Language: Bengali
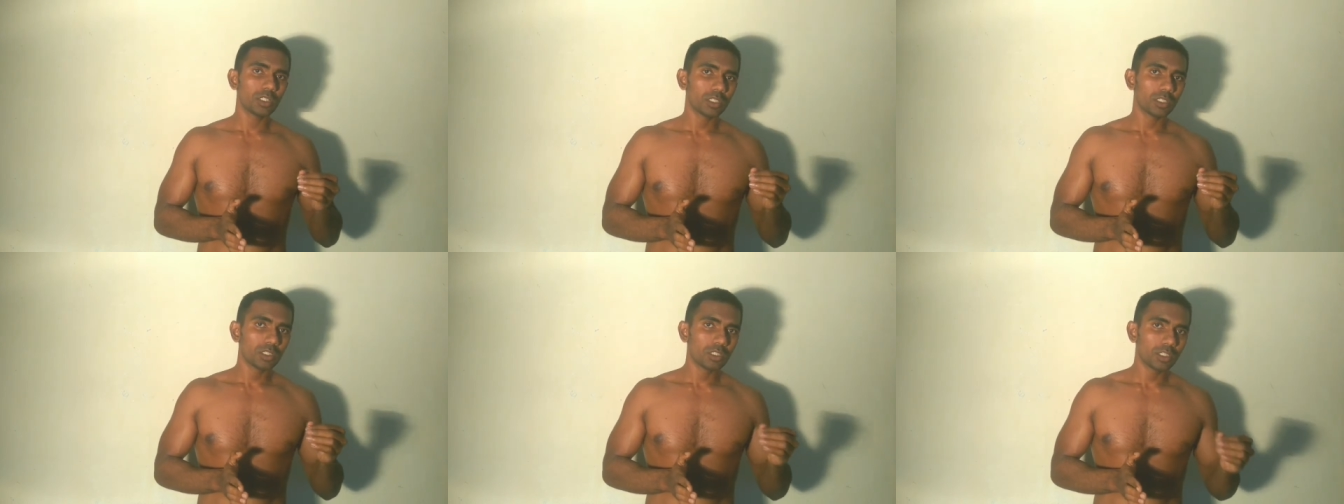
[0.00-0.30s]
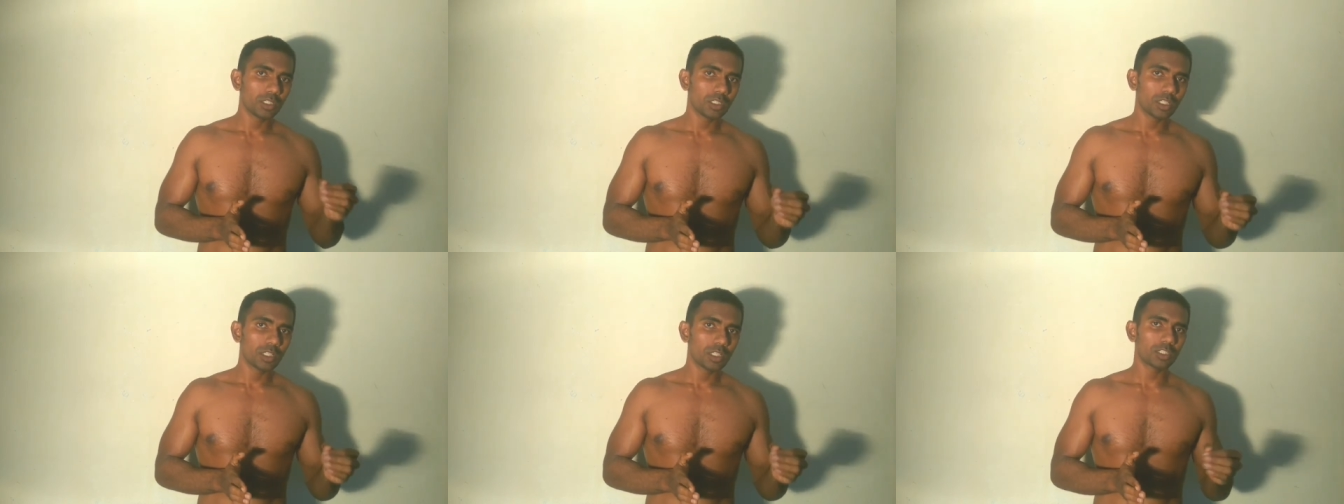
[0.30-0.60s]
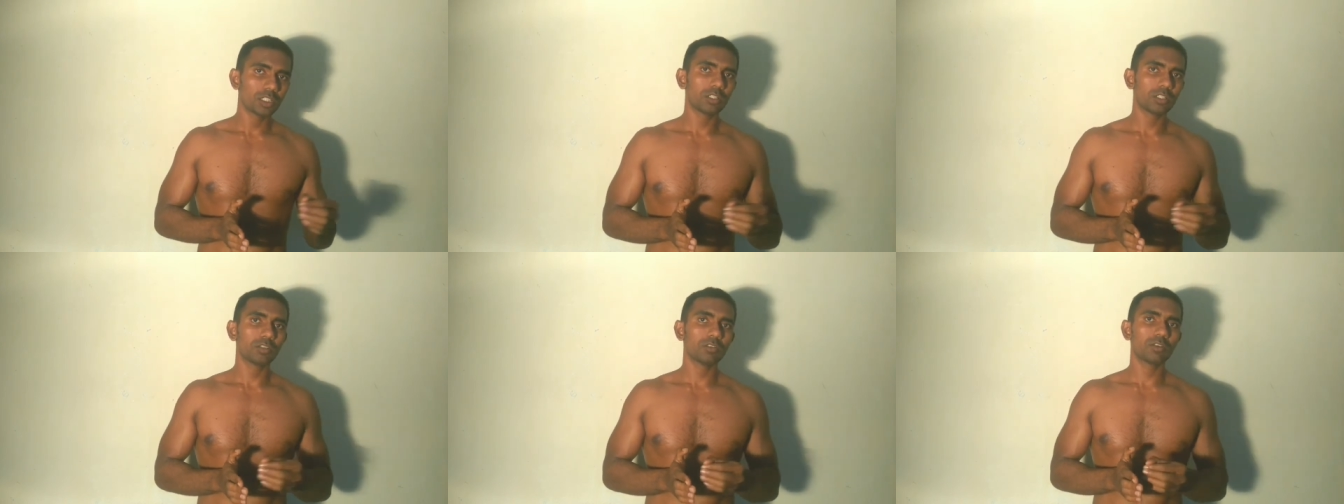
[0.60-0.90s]
দিনের যে
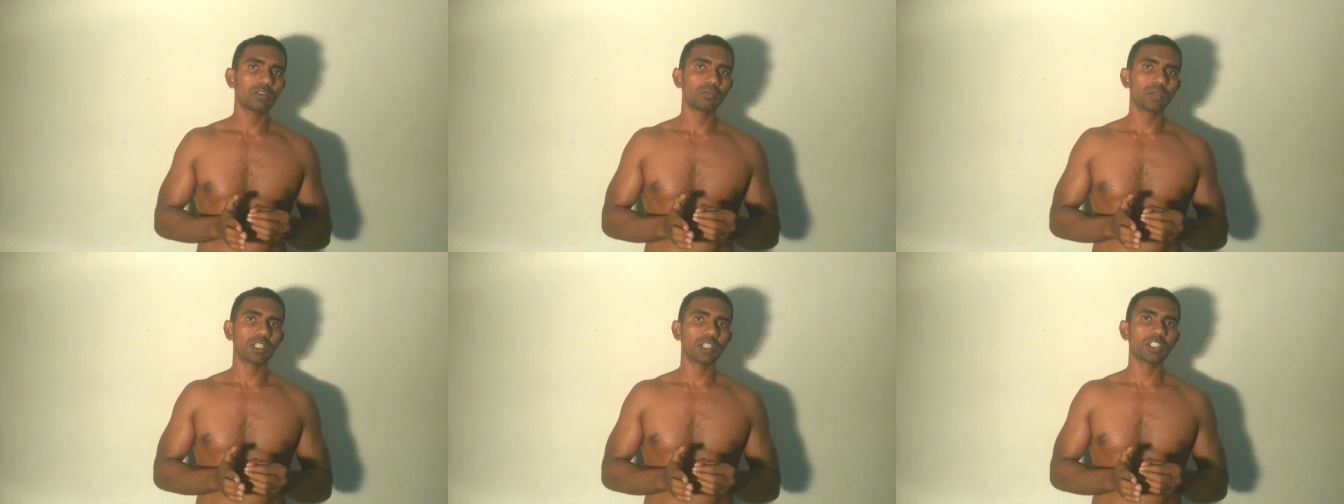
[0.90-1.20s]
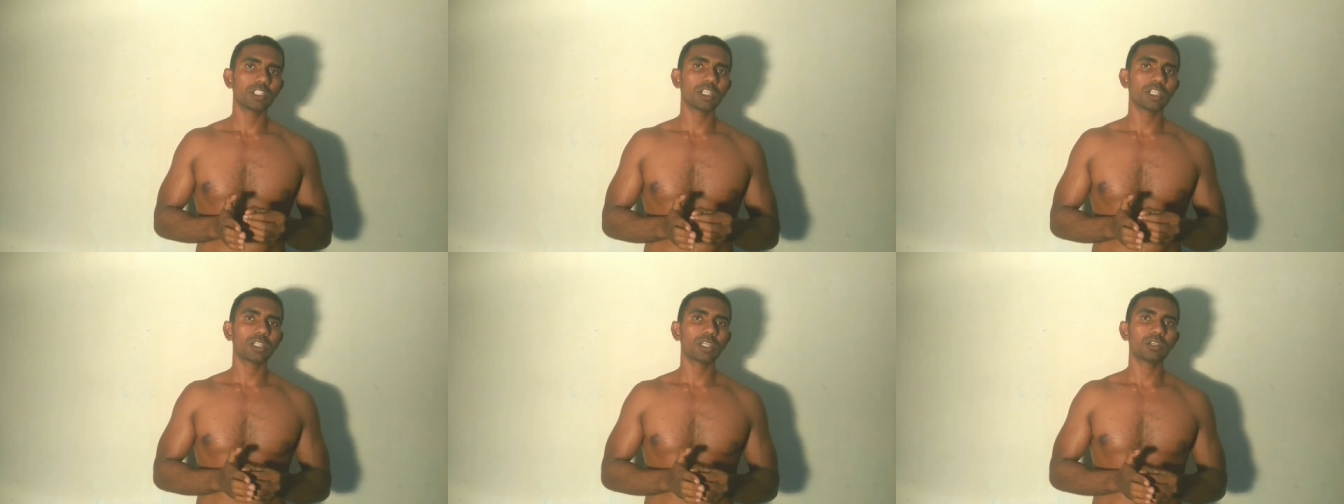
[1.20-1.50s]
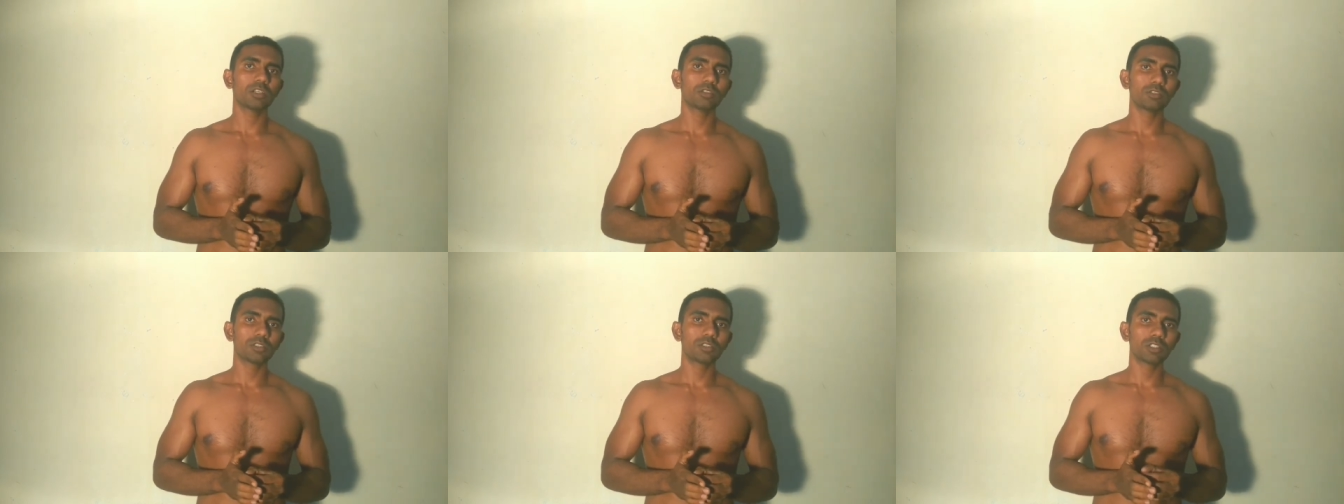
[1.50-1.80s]
রিকোয়ারমেন্ট সেটা
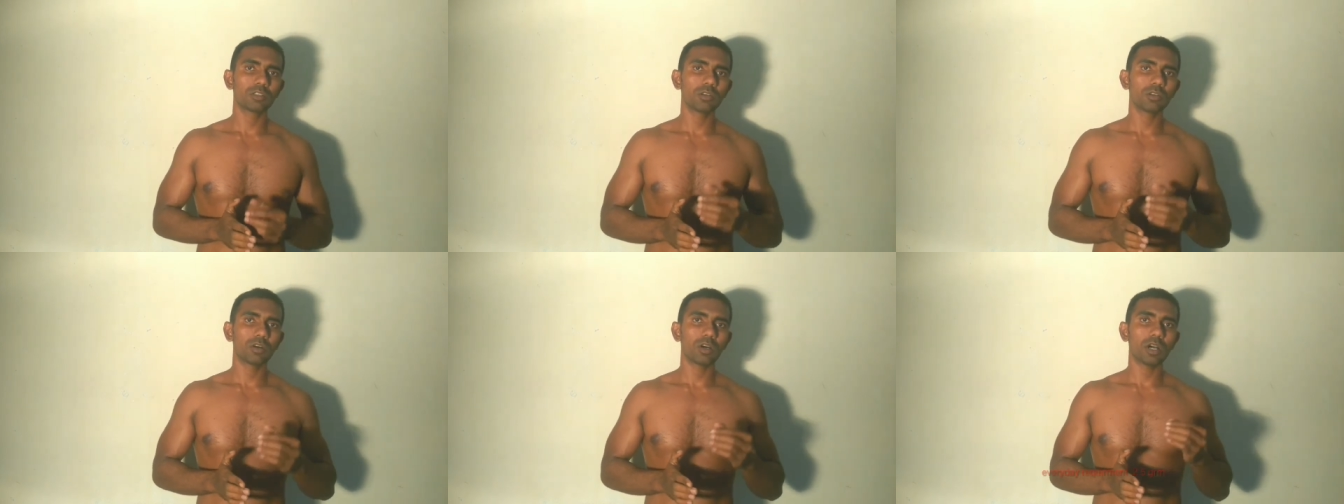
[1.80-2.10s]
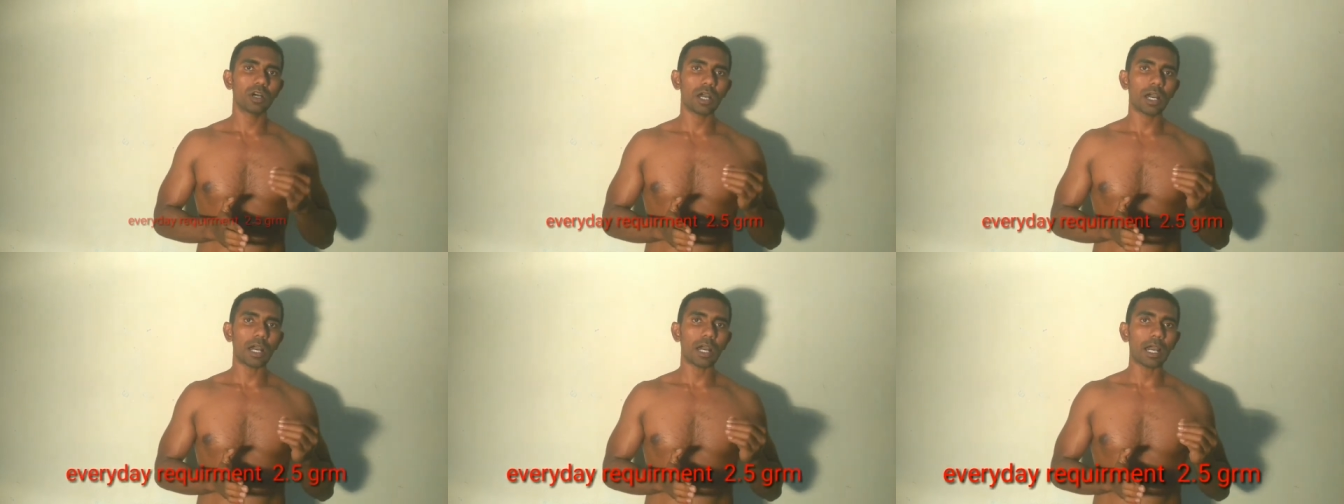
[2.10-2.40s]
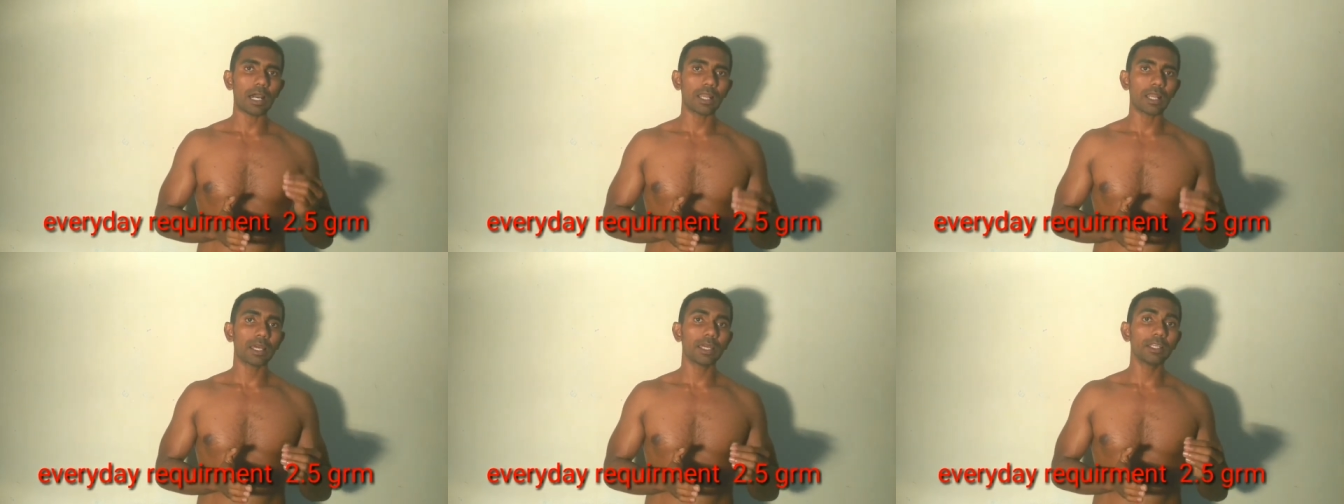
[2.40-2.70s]
হচ্ছিল
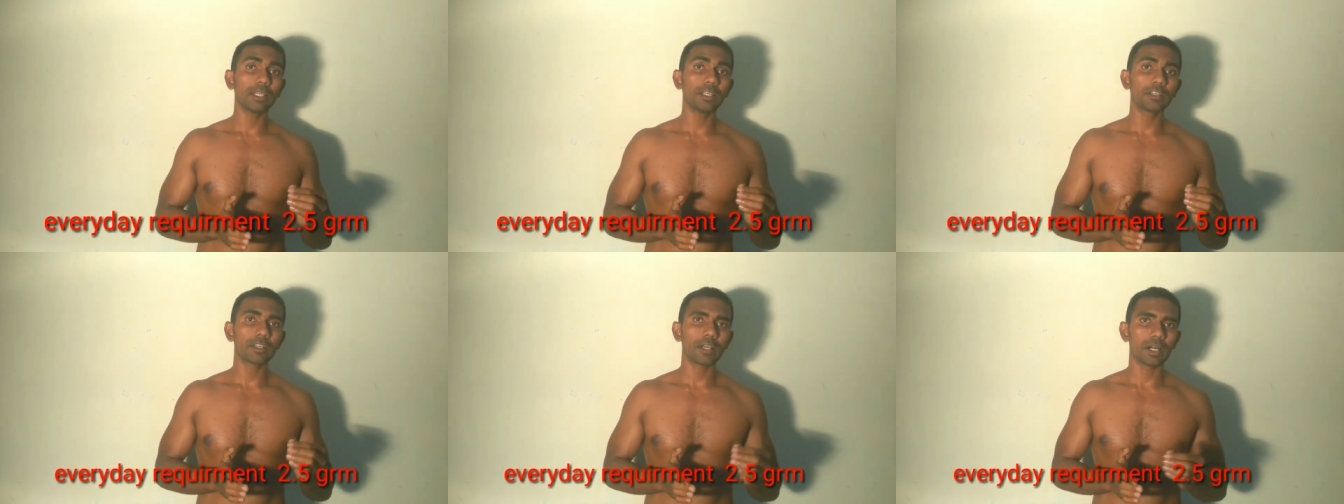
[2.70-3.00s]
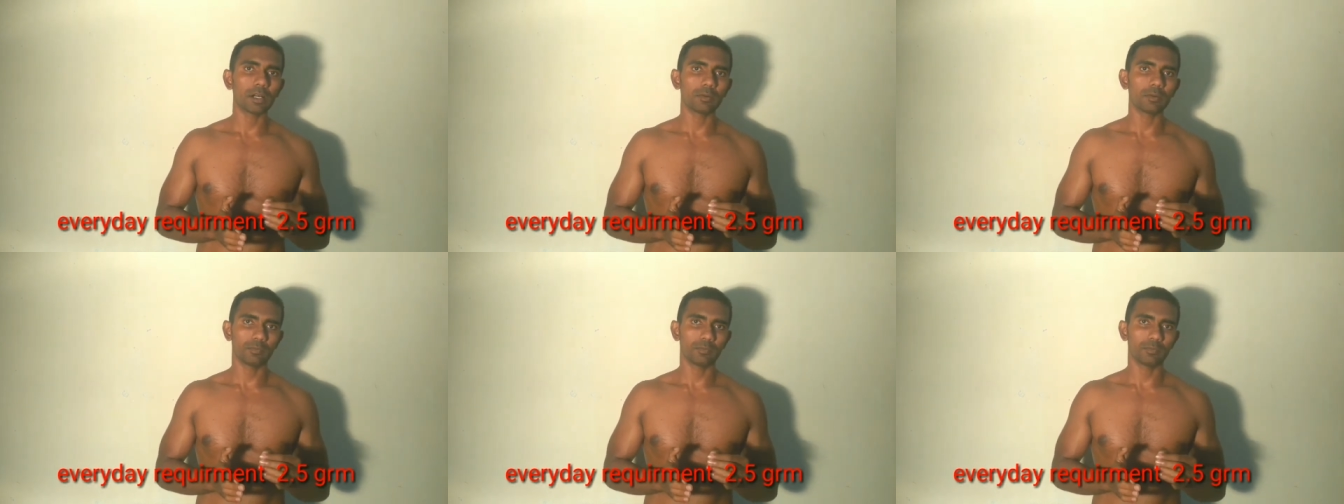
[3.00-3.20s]
আড়াই গ্রাম